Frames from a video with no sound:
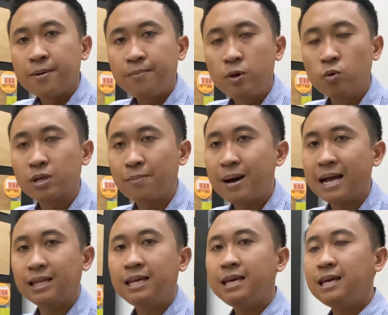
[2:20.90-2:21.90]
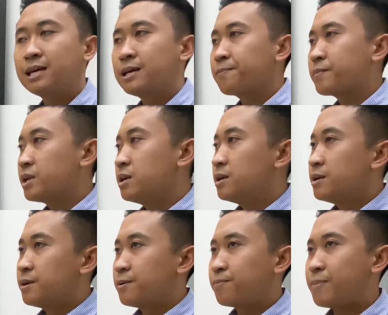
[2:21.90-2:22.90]
ผิวสัมผัสที่
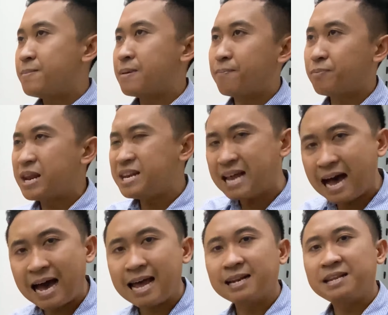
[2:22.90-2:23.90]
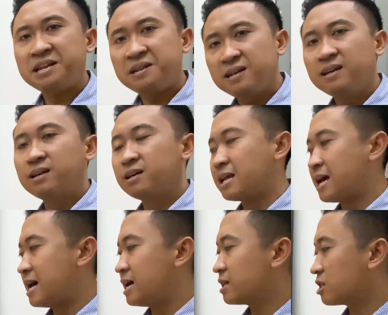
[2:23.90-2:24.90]
เป็นแบบด้านๆ นิดนึงนะ
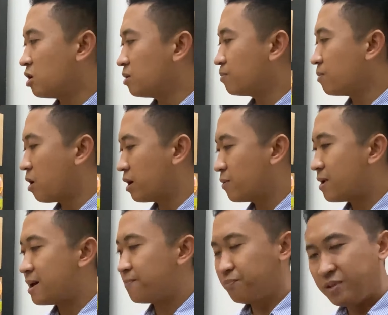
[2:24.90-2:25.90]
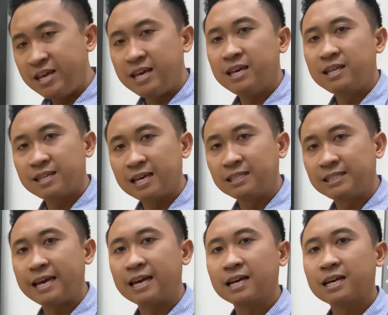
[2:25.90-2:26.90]
ฮะ ต้องบอกเลยว่าดีจ
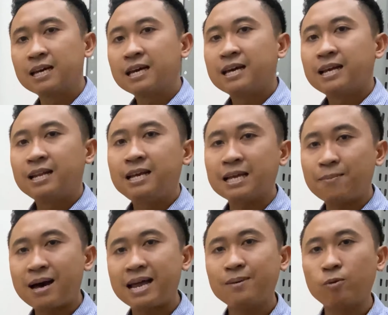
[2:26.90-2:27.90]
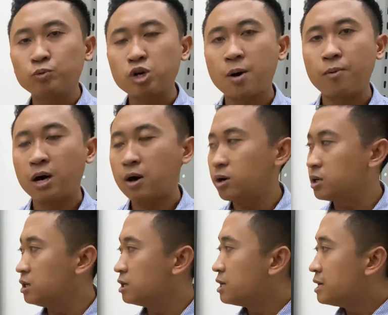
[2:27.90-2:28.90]
ริง ๆ ที่สำคัญที่ผมชอบของเขาก็
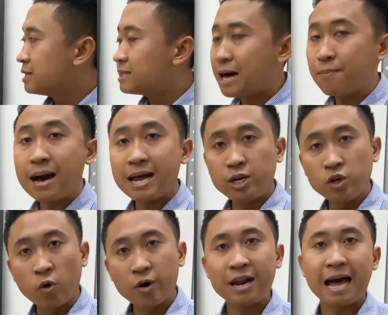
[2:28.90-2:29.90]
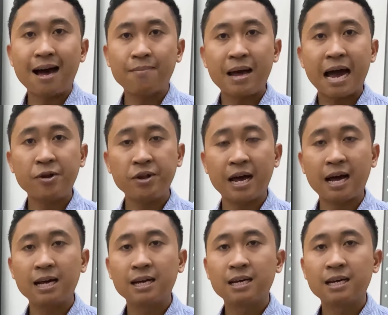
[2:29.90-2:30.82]
คือ สามารถโดนน้ำได้ด้วยนะ